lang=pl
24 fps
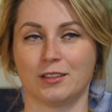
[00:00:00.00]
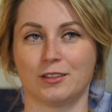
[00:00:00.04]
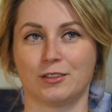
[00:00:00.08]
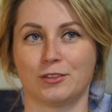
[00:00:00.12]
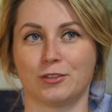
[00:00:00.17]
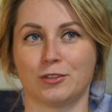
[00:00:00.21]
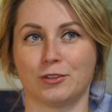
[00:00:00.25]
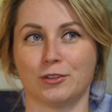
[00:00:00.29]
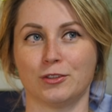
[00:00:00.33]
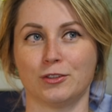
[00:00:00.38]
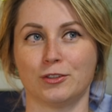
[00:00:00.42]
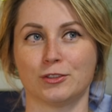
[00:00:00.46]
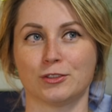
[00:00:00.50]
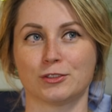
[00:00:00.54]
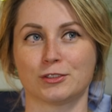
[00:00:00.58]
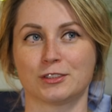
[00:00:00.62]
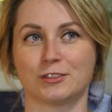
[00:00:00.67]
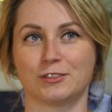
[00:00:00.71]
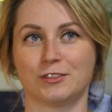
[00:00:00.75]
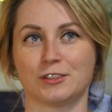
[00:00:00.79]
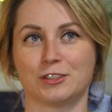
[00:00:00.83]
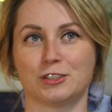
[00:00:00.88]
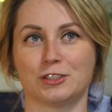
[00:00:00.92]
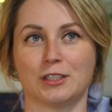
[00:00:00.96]
to
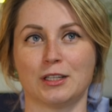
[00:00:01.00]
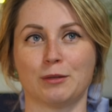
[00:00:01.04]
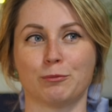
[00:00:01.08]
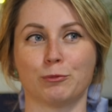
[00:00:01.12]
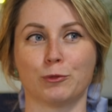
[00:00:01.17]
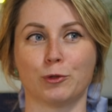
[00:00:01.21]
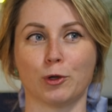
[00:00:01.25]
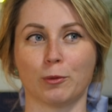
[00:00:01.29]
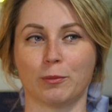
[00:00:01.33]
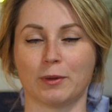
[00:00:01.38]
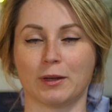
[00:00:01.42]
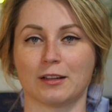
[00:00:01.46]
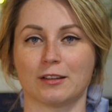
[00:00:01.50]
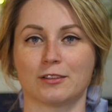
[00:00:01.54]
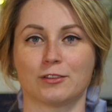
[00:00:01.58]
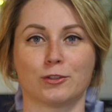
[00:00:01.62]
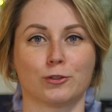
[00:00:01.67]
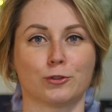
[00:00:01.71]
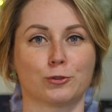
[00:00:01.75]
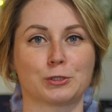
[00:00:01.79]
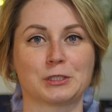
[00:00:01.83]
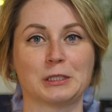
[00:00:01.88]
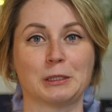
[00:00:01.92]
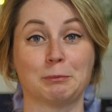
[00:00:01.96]
stwierdziłam, dobra, to już